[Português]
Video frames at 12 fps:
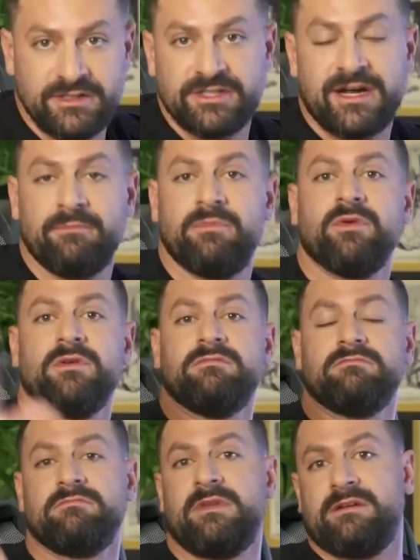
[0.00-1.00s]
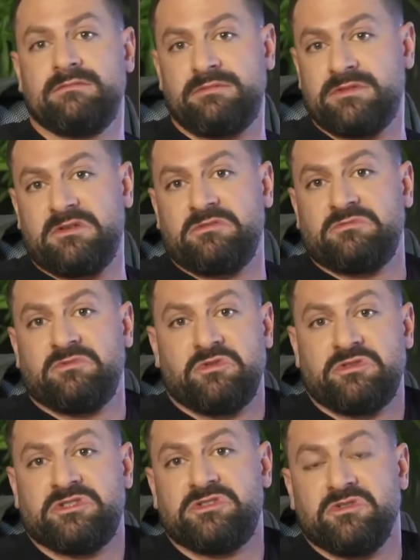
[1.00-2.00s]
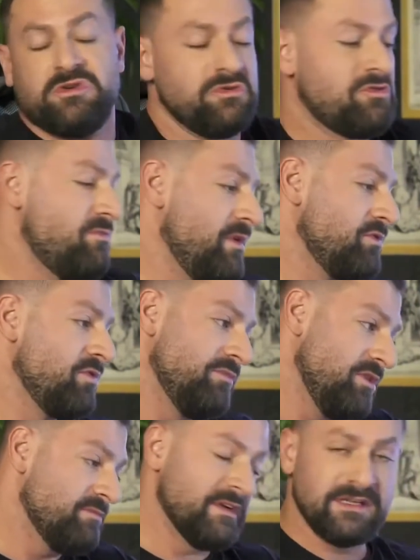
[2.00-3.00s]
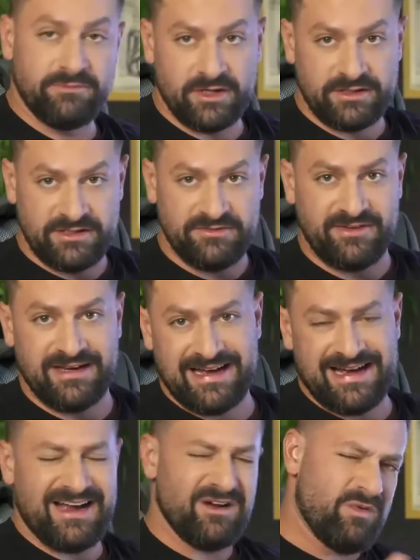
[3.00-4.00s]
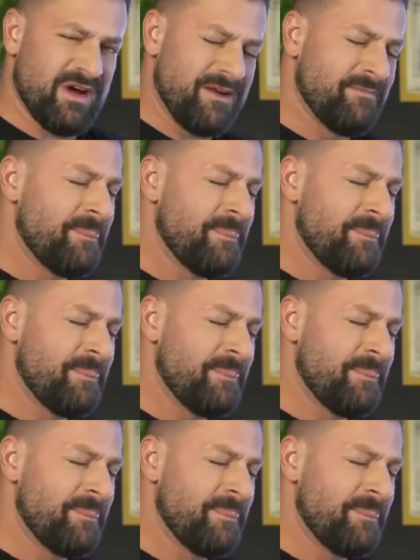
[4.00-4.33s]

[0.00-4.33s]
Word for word: escapou, né? O pessoal não noticiou, não comentou muito, mas é importante falar. Agora,